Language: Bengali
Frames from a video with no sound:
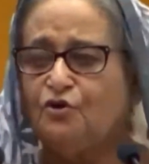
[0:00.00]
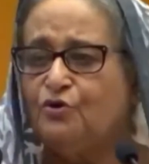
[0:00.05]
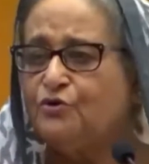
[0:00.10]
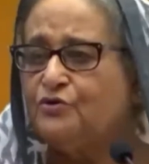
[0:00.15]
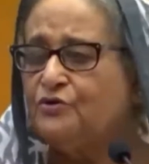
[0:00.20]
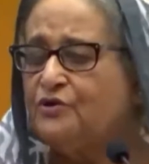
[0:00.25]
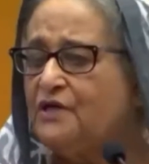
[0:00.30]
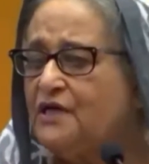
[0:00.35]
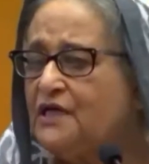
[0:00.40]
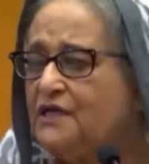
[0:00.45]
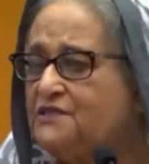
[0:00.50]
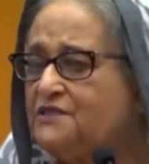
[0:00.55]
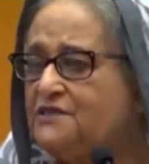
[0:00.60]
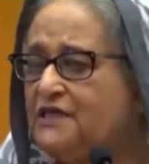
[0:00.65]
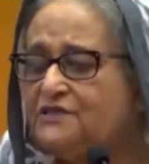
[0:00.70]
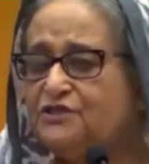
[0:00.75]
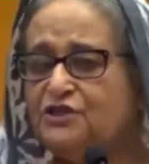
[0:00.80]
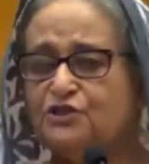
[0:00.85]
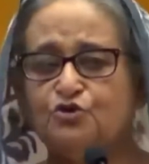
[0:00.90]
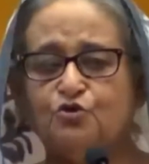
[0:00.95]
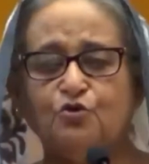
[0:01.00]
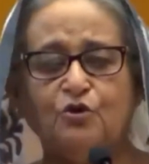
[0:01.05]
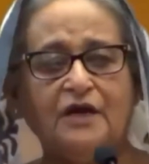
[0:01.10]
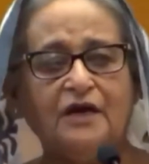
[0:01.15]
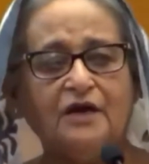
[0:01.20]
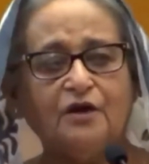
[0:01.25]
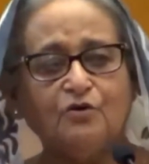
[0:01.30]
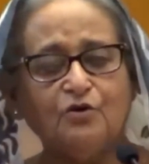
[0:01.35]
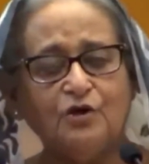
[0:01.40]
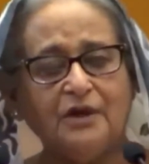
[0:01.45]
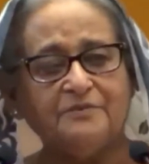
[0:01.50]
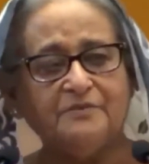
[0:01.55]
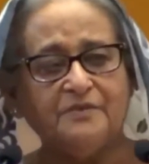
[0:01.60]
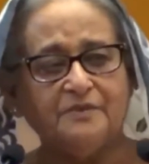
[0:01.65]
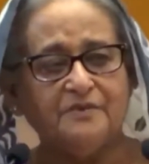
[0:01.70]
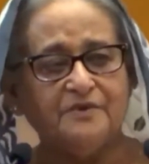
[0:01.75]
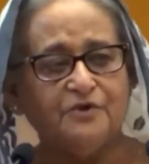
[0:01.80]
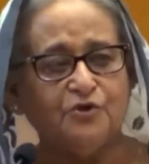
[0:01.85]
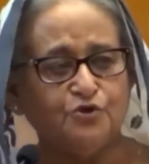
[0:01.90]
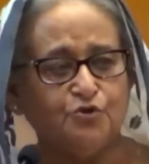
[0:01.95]
তখন জাস্টিস গোলা গোলাম
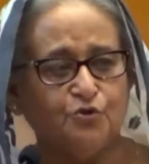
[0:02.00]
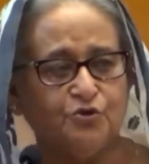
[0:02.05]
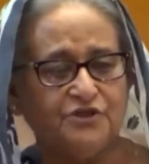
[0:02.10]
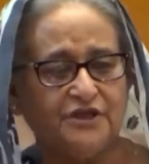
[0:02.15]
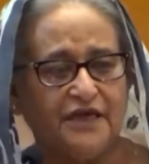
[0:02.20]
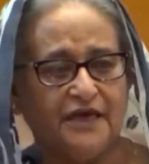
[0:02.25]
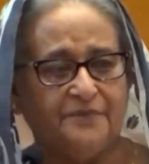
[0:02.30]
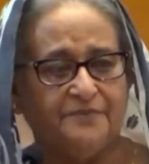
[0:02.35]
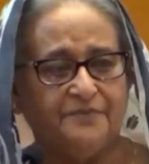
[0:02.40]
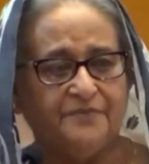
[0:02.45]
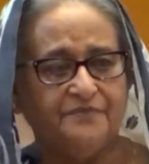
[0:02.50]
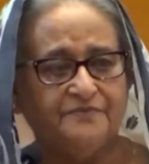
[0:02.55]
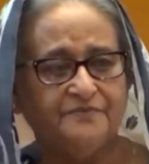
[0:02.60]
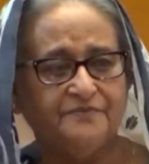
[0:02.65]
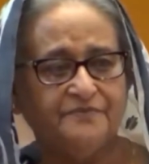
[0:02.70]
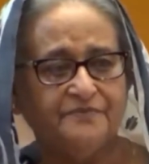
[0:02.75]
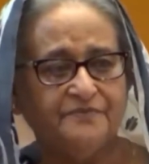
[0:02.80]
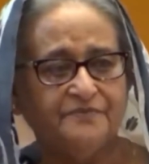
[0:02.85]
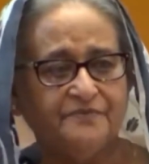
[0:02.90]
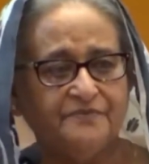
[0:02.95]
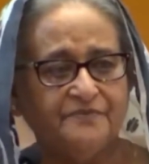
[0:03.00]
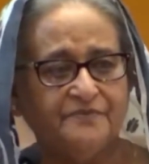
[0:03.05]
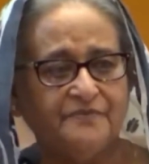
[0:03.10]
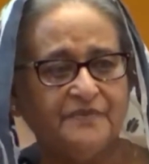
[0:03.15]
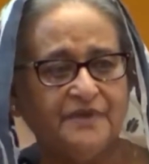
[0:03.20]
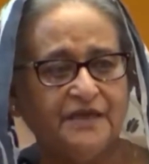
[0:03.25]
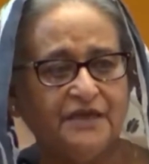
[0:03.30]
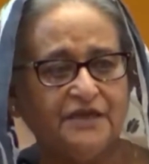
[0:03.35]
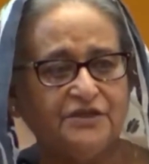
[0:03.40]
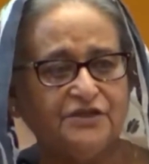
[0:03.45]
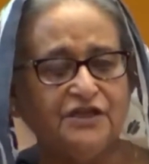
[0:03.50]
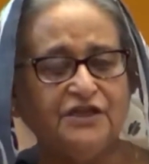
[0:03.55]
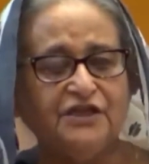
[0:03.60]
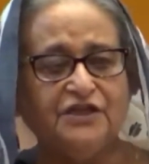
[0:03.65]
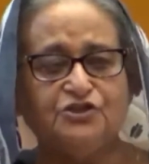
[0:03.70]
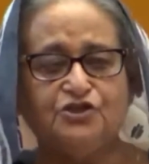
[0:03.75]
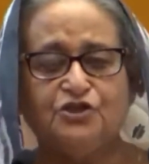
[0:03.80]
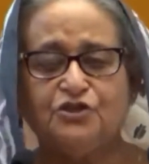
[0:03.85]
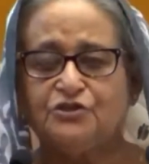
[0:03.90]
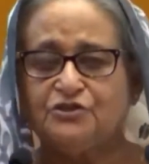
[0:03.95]
রসুল সাহেব
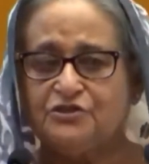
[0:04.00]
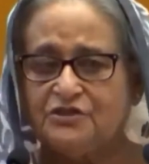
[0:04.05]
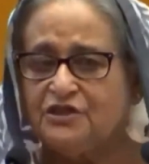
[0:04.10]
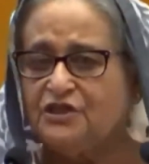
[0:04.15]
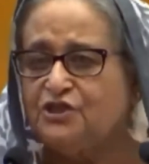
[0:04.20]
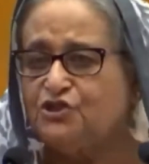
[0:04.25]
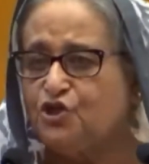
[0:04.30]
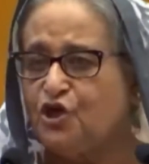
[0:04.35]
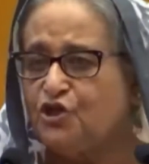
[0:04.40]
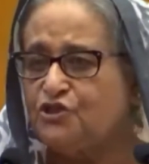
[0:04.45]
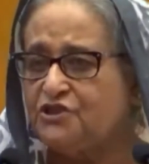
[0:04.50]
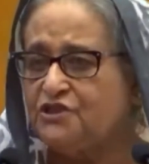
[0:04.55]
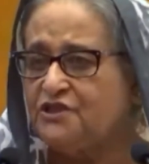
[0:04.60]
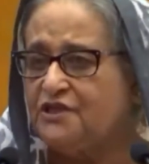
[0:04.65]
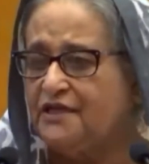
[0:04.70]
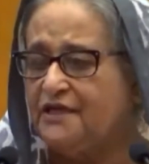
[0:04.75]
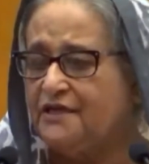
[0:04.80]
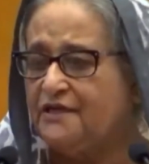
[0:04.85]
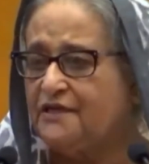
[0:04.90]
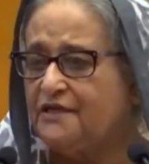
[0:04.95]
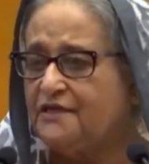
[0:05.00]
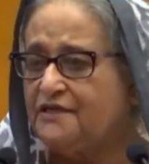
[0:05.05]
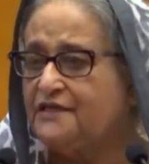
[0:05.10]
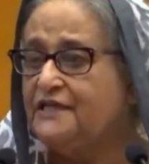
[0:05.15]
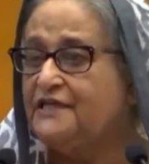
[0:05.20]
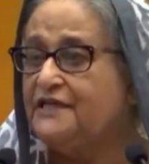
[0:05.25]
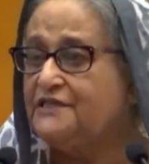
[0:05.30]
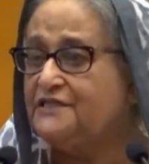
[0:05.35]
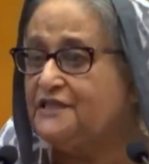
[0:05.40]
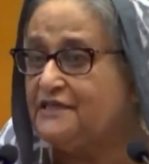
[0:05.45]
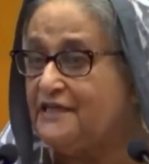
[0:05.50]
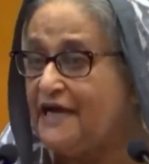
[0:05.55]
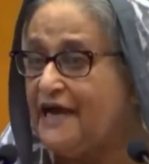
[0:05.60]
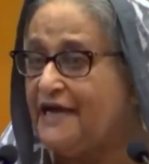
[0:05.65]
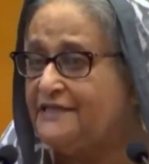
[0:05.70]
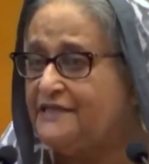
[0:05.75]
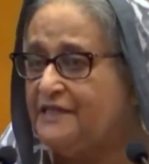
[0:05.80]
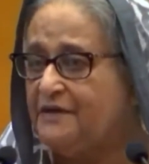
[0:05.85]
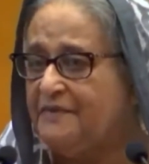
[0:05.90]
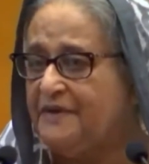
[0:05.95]
তিনি তিনি জজ ছিলেন তিনি
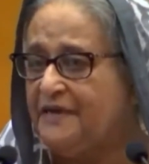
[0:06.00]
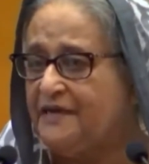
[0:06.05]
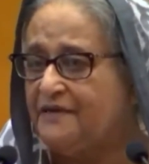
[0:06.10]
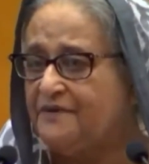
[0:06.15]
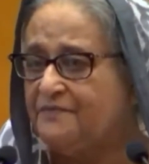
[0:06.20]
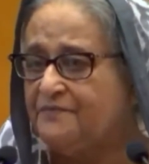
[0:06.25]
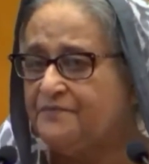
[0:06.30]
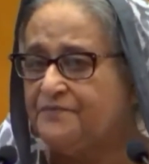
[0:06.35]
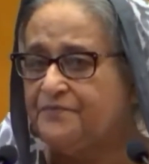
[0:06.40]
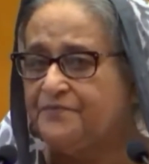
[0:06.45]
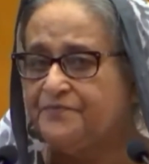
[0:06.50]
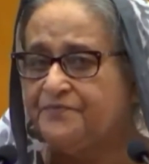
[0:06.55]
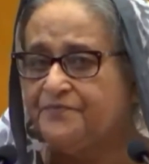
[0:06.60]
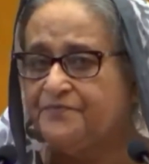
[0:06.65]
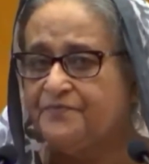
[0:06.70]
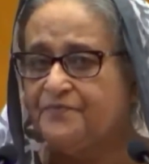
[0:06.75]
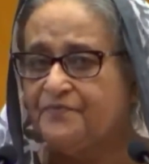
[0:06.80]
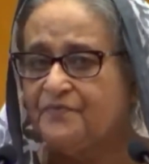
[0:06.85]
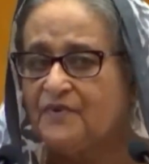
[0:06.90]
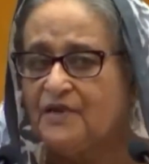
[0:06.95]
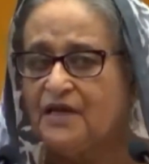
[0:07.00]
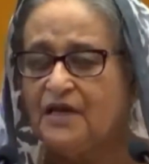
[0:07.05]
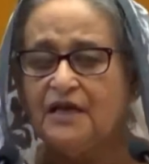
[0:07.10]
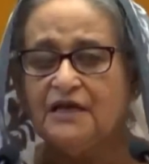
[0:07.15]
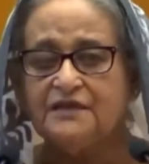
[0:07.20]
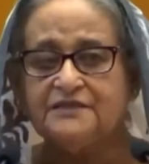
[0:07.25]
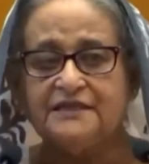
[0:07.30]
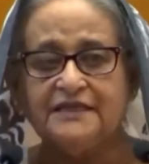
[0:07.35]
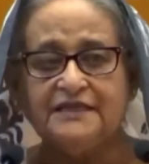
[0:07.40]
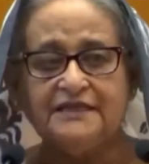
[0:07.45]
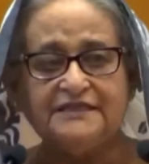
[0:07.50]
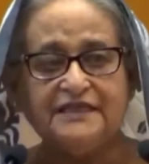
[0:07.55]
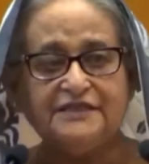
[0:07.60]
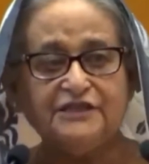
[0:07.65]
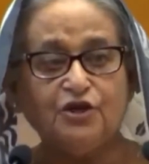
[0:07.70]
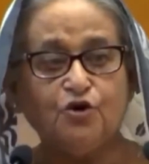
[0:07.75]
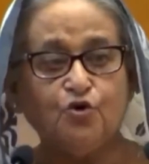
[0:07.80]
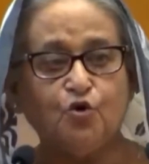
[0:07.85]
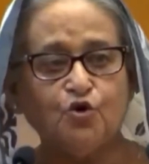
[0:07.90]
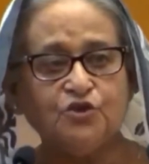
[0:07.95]
রায় দেবেন তিনি
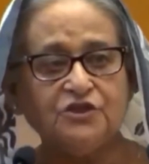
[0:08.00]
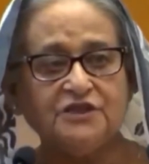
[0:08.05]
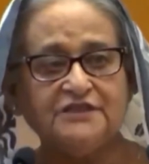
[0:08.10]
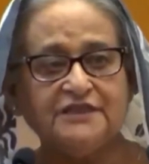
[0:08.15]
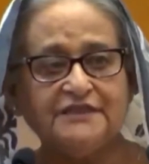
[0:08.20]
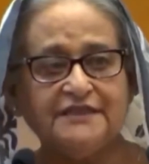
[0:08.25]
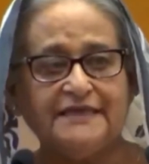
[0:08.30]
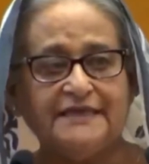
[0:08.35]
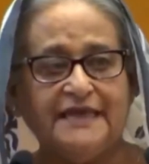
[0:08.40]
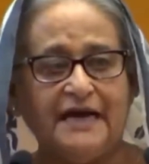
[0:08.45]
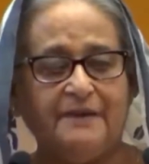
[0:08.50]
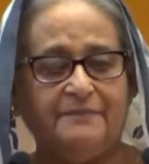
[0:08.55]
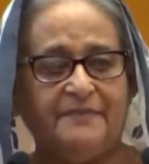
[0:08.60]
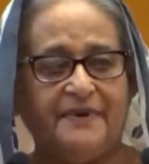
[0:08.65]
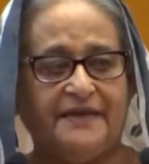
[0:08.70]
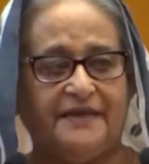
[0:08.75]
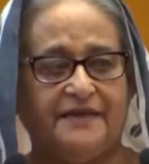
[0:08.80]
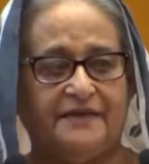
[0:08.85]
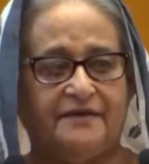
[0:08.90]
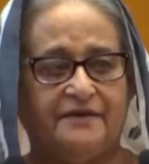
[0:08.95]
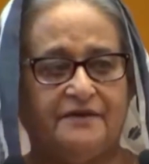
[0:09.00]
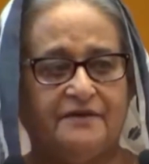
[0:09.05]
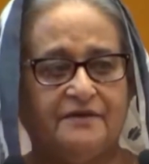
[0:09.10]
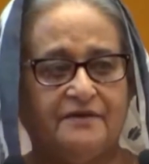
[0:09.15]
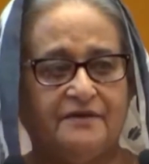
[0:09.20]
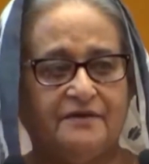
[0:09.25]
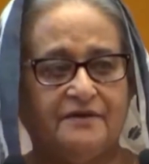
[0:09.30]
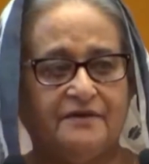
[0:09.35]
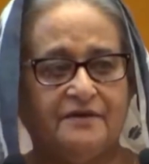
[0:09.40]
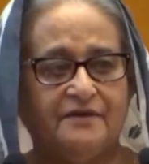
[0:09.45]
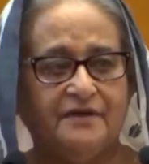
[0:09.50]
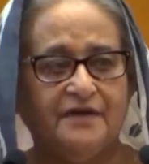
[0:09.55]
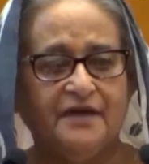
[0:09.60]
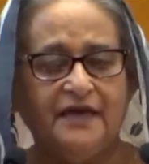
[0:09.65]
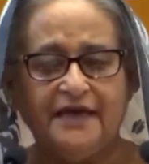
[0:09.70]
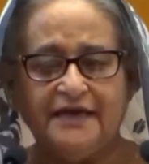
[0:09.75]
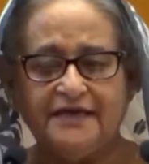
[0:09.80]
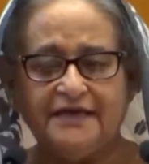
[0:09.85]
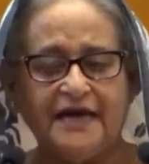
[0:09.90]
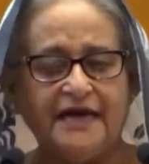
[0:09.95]
যাতে কোর্টে যেতে না পারেন
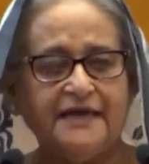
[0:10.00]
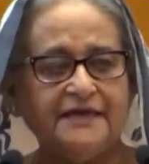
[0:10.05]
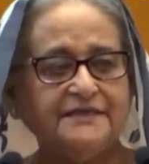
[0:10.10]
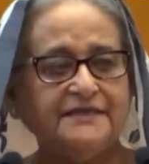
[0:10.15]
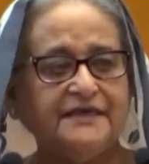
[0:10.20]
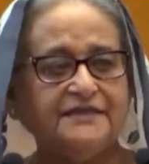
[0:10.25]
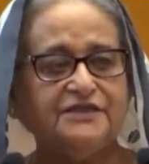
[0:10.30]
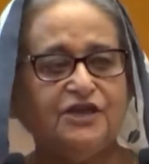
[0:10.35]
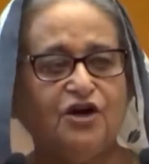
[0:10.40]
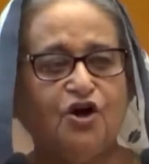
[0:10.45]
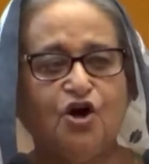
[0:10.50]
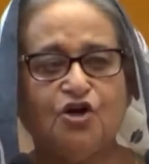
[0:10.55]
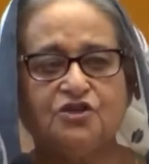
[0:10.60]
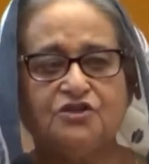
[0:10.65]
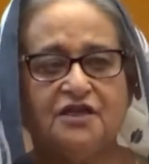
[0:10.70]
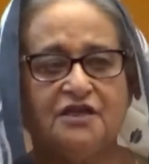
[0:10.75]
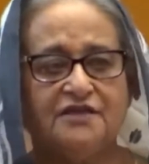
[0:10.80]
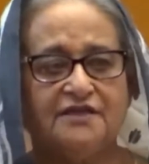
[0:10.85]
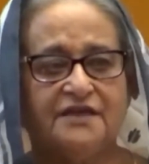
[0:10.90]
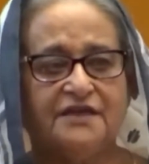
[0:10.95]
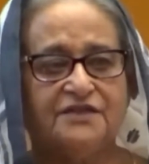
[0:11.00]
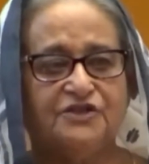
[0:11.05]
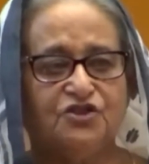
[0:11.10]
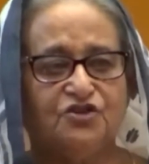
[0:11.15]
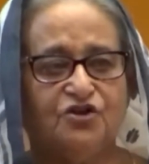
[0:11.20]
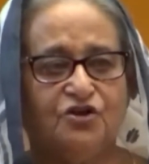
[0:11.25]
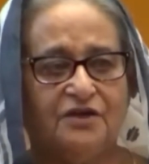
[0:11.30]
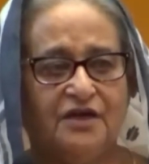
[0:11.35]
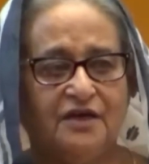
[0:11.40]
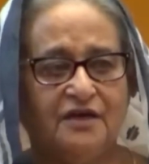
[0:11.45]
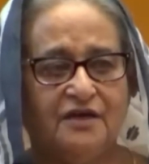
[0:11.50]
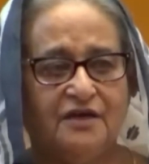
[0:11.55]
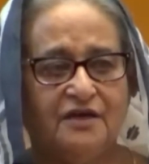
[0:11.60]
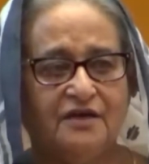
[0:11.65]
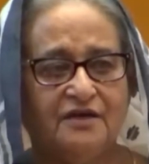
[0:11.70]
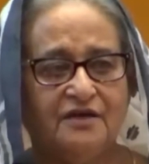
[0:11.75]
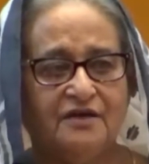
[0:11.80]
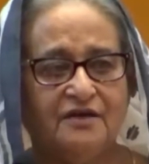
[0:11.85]
এই খালেদা জিয়া হরতাল ডেকেছিল না